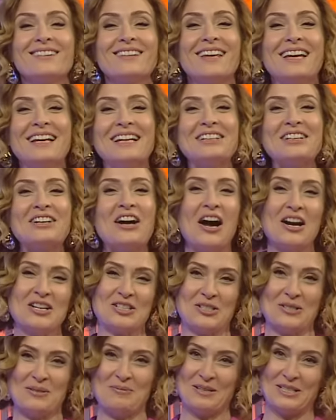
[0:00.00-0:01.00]
Geleni
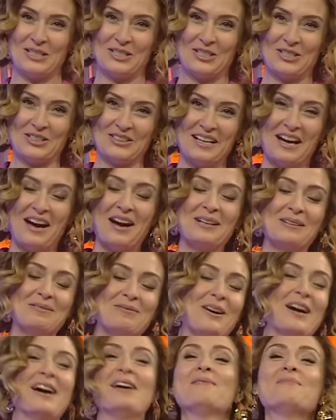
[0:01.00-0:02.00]
karşılamak için
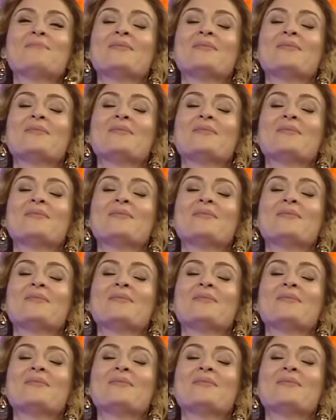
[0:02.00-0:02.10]
galiba.